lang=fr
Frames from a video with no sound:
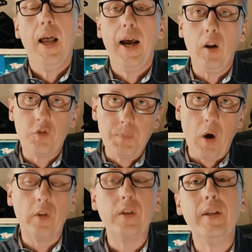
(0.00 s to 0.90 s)
Alors, je ne vais pas
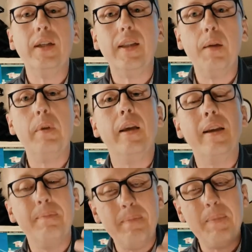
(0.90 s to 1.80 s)
rentrer dans les détails,
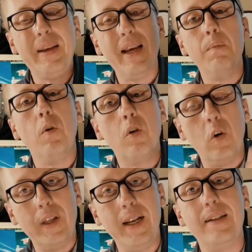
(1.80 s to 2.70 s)
mais même également
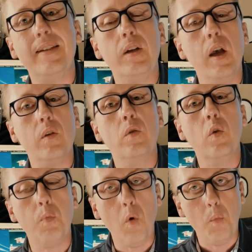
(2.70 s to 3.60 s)
quand on est à l'extérieur avec une
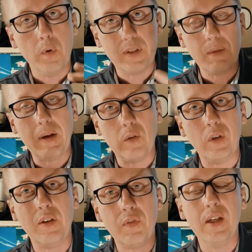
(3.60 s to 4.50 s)
GoPro, on peut aussi mettre
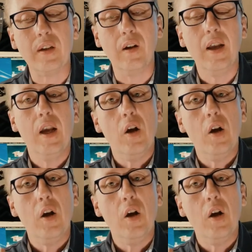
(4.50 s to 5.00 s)
des filtres,